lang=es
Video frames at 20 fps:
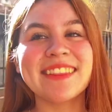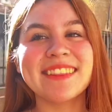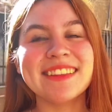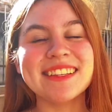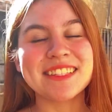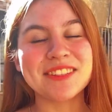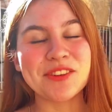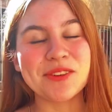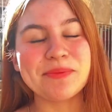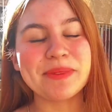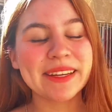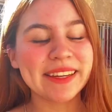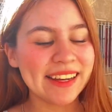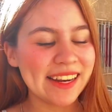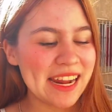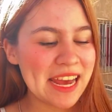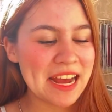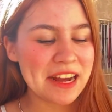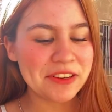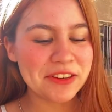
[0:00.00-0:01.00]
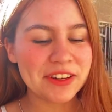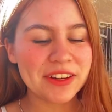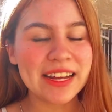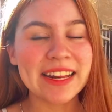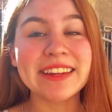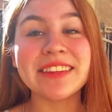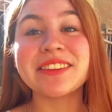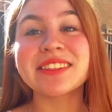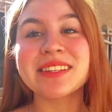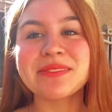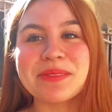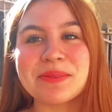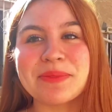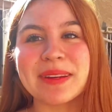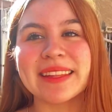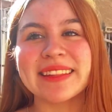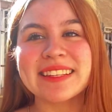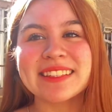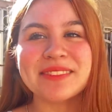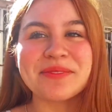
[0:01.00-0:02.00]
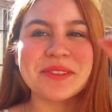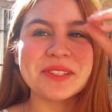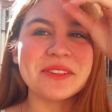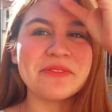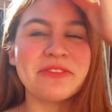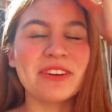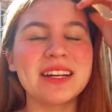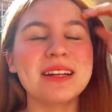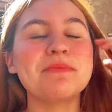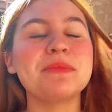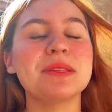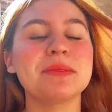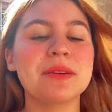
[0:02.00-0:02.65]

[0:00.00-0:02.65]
Disculpen que le hago cariños a mis plantas como si fueran mis